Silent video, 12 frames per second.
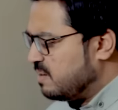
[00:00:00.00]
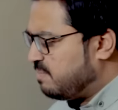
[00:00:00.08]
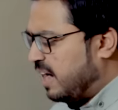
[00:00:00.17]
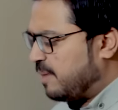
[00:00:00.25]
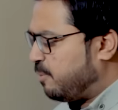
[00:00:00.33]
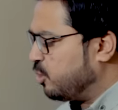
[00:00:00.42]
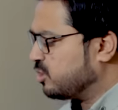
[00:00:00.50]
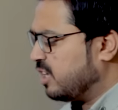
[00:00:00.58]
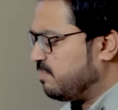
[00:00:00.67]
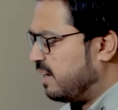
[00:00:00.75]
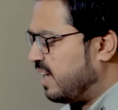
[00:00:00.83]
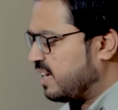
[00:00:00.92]
पाल पोस कर
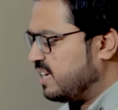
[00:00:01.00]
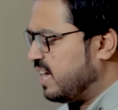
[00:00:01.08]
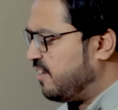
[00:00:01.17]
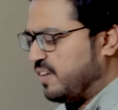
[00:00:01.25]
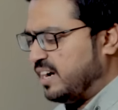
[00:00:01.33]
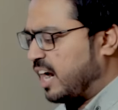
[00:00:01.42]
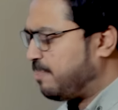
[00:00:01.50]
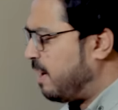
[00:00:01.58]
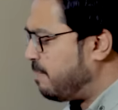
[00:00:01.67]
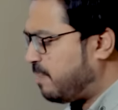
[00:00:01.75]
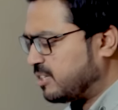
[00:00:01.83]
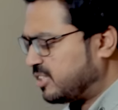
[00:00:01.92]
बड़ा किया फीडर
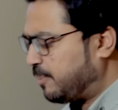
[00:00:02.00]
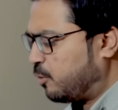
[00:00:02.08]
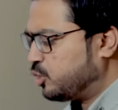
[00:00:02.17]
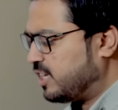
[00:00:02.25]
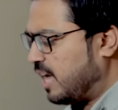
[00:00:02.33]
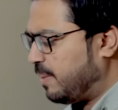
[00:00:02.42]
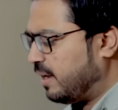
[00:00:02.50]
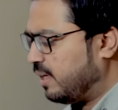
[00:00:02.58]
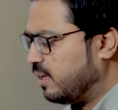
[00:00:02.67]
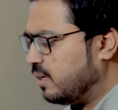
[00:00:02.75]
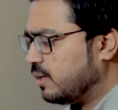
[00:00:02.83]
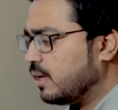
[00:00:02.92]
पैम्पर सब कुछ किया मैंने
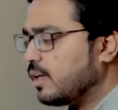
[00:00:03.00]
क्या